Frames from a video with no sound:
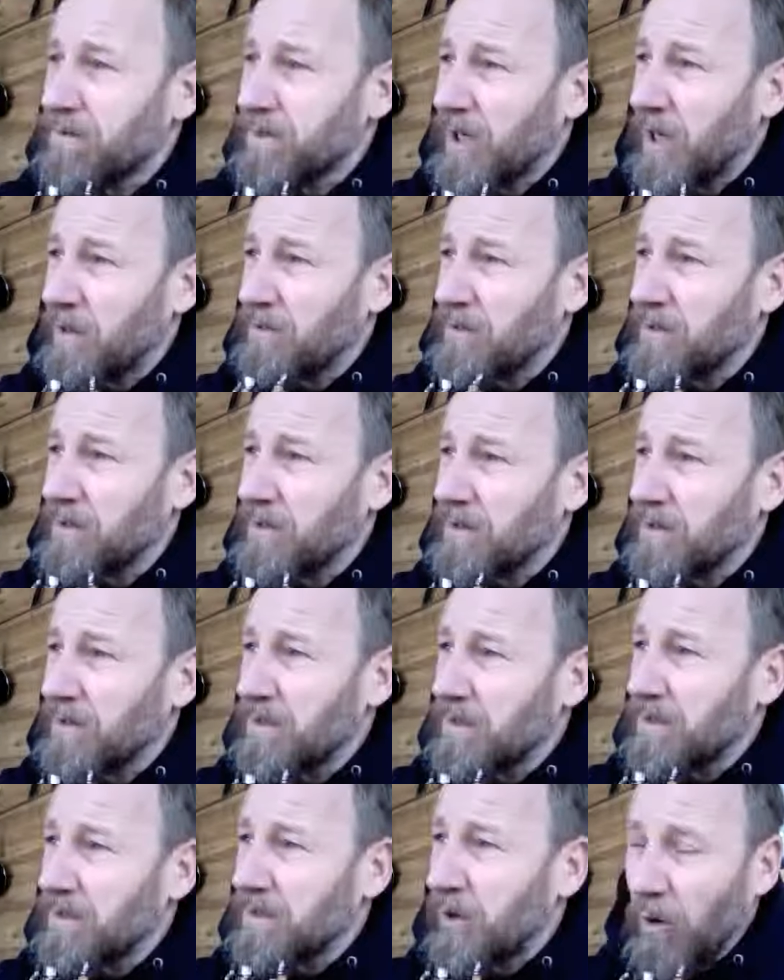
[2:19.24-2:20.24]
kann
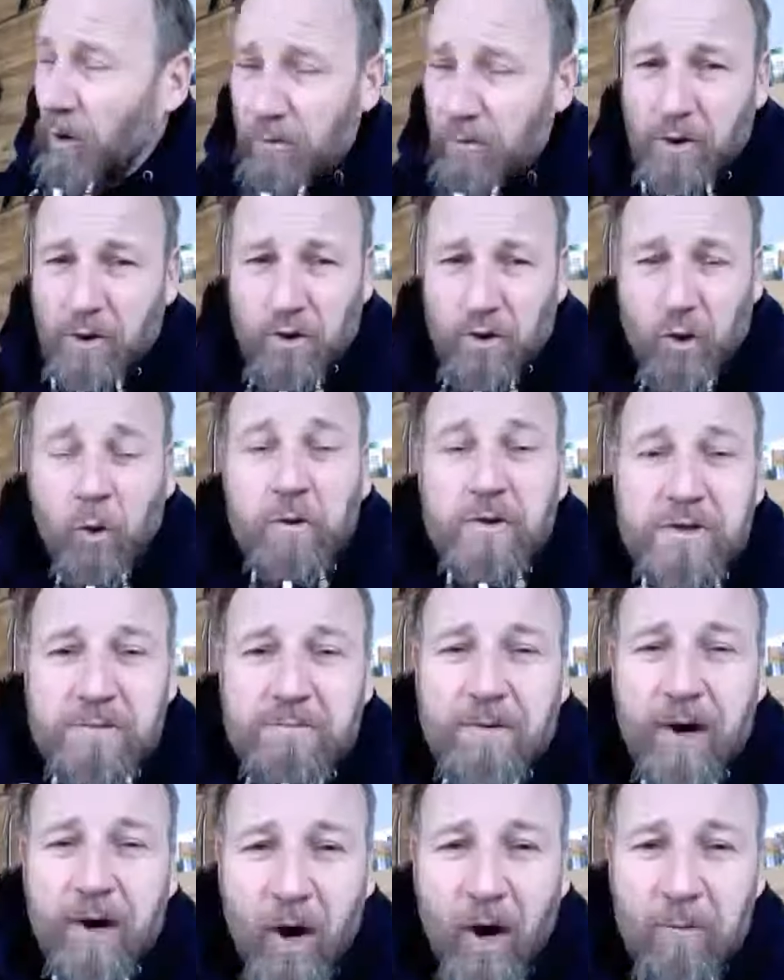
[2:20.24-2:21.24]
man könnte ich stolz
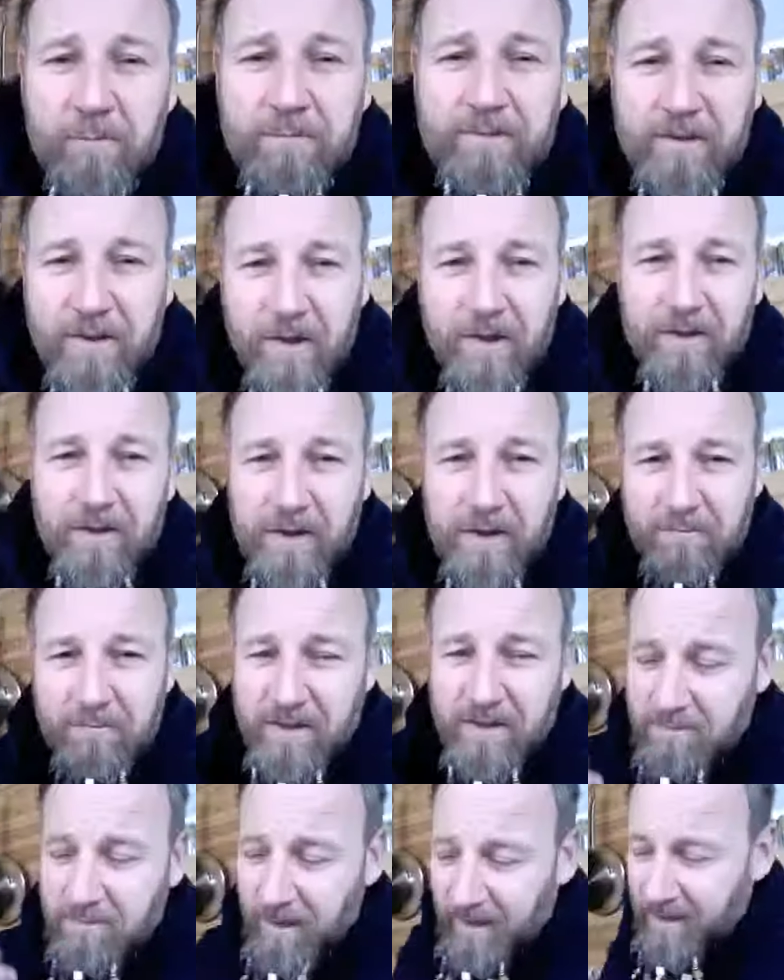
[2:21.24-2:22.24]
behaupten, ja, ich habe
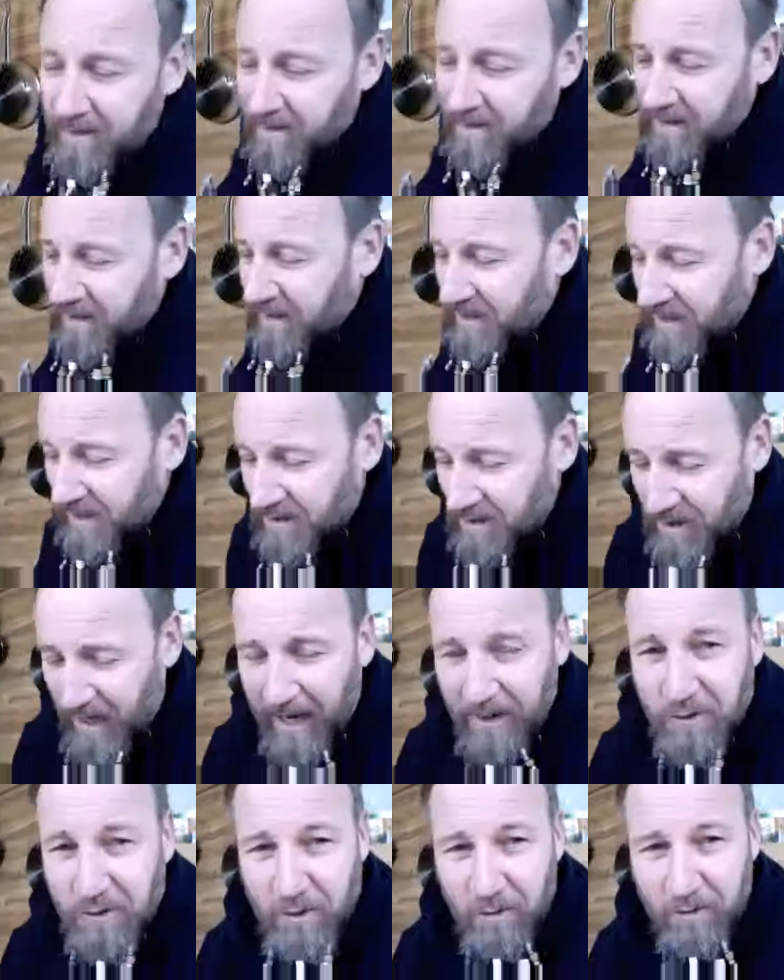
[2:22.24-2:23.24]
jetzt meinen
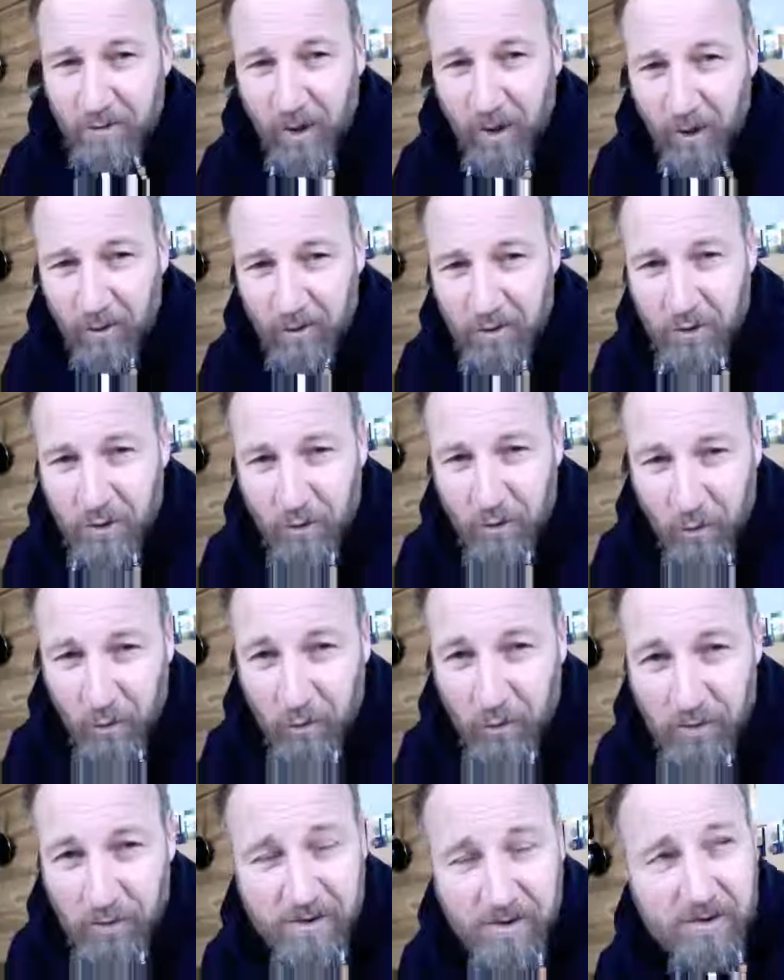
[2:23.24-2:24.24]

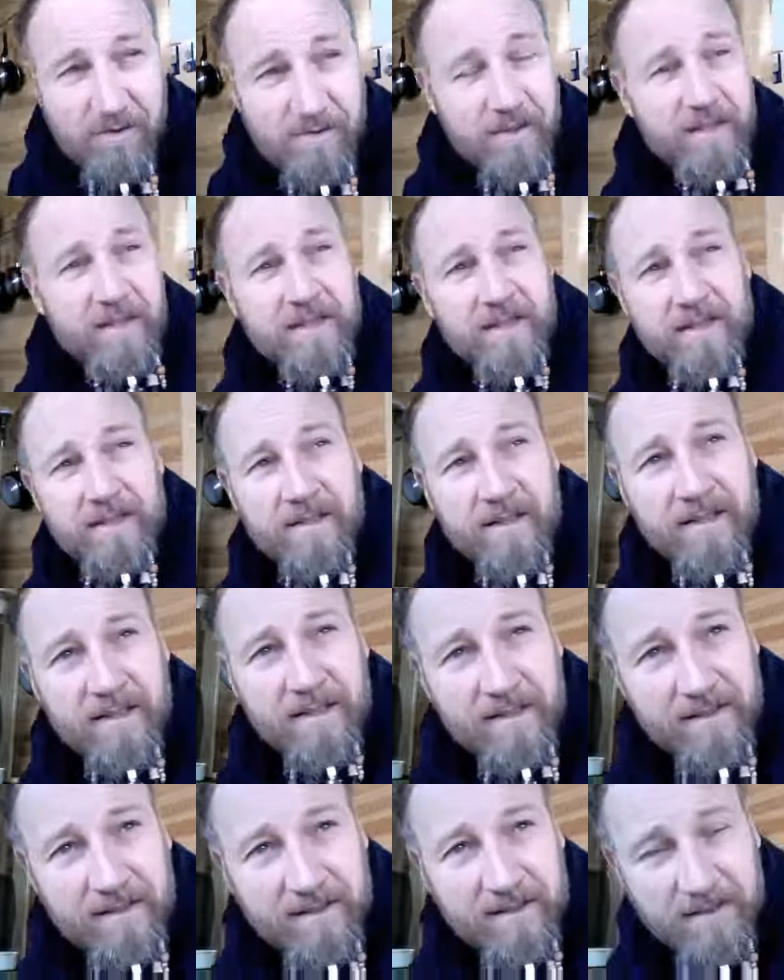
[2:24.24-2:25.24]
Schadstoffausstoß
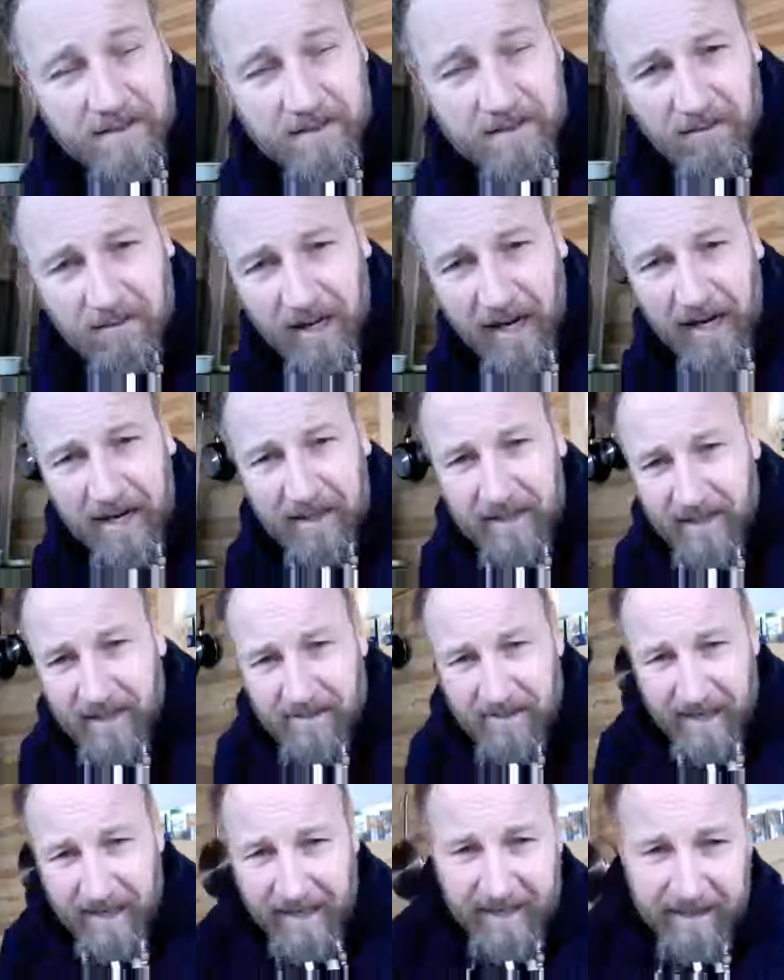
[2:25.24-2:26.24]
äh, total
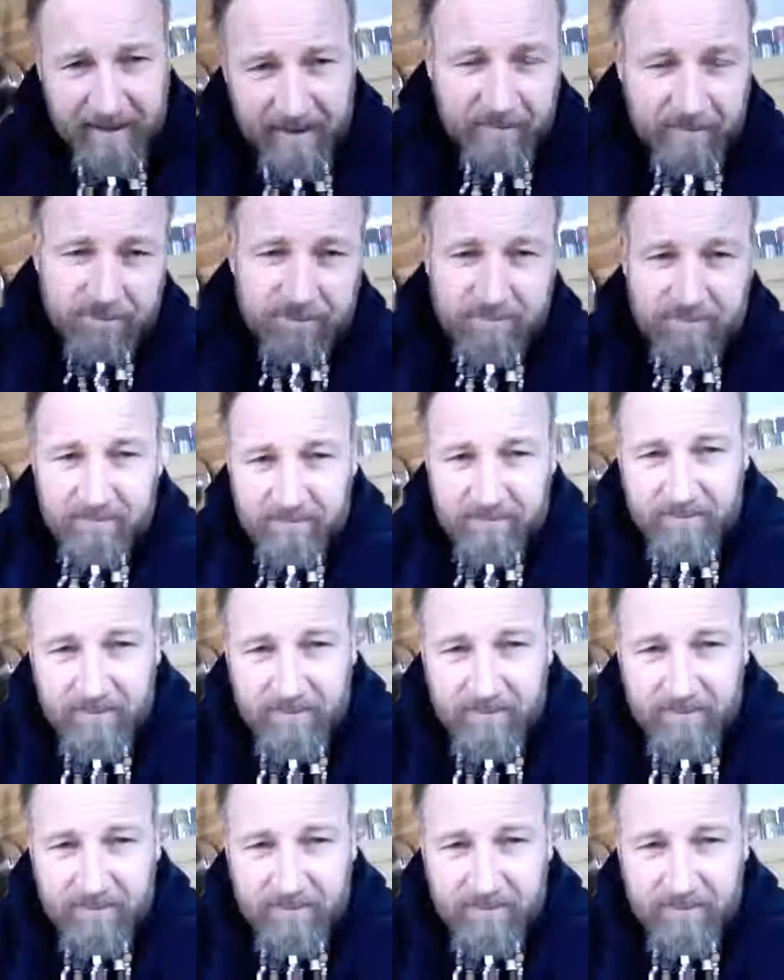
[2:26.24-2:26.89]
gesenkt.